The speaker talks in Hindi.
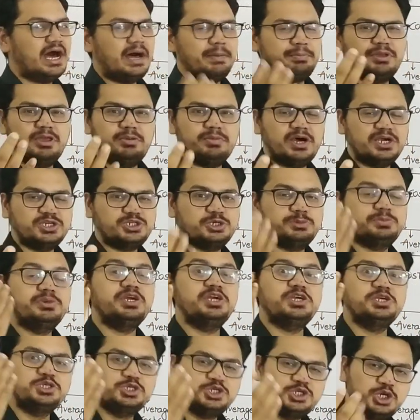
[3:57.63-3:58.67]
आपकी भाषा में
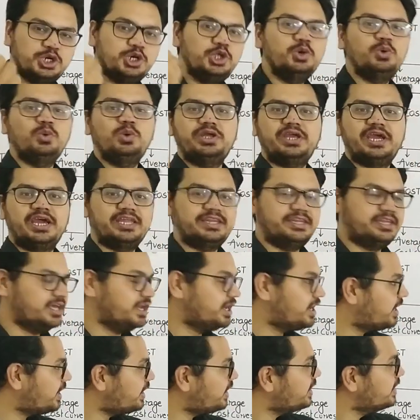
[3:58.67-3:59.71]
शेड्यूल कहते
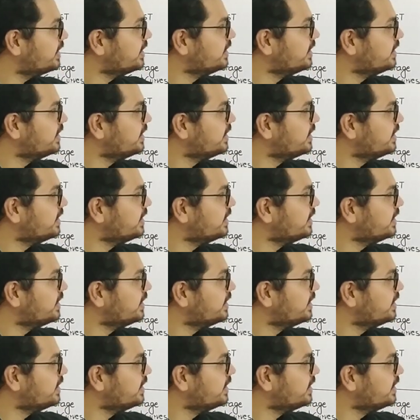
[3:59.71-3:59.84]
हैं